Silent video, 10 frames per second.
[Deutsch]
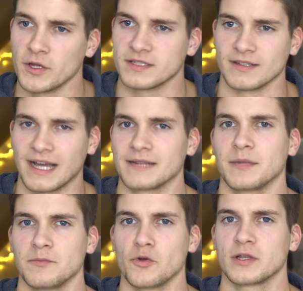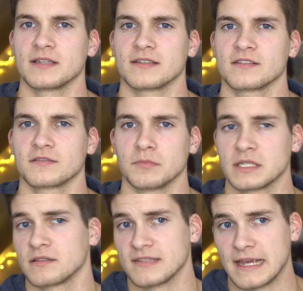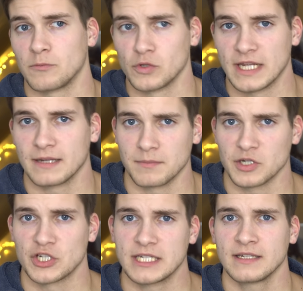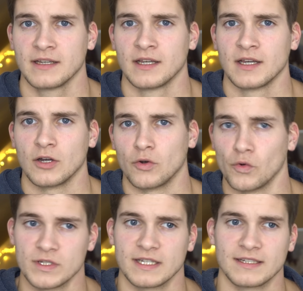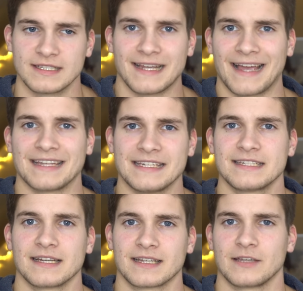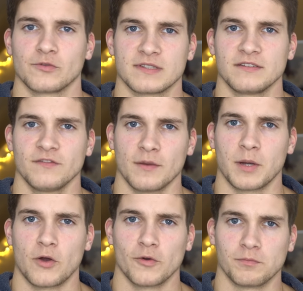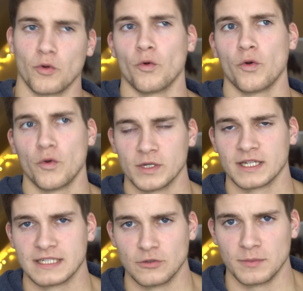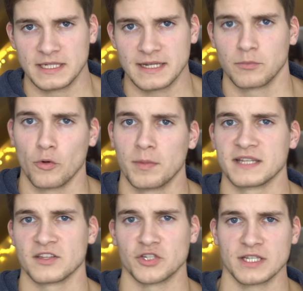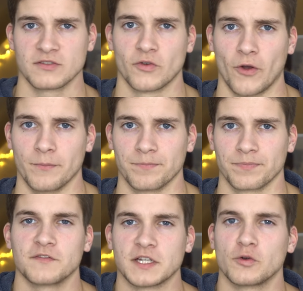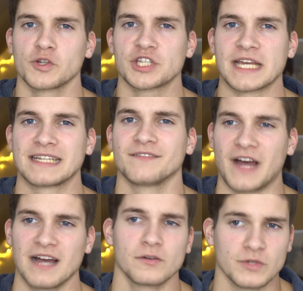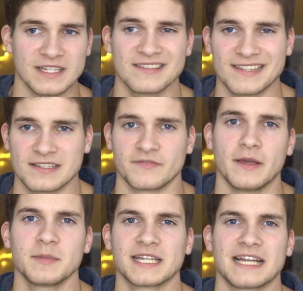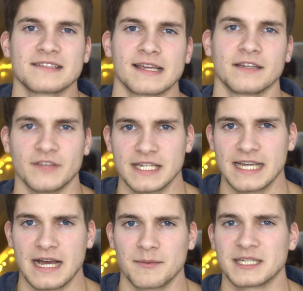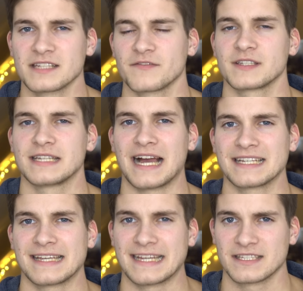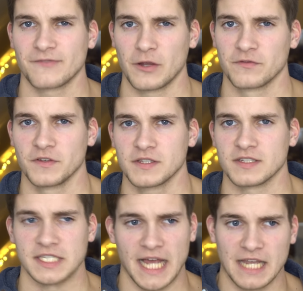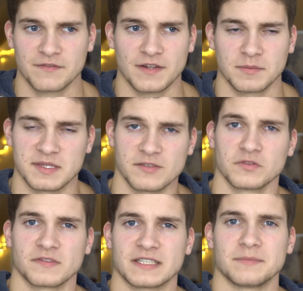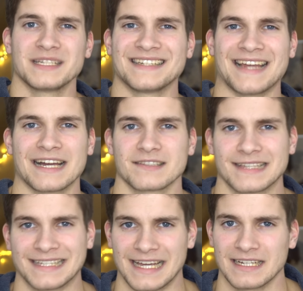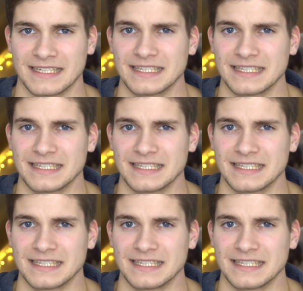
heute gerade mal möglich ist, mit sehr modernen Maschinen unter die 3 Liter Kerosinverbrauch pro 100 Kilometer pro Passagier zu kommen. Auf der Kurzstrecke war und ist das zwar immer eine ganze Ecke weniger, aber das, was die ATR 42 da Anfang bzw. Mitte der 80er Jahre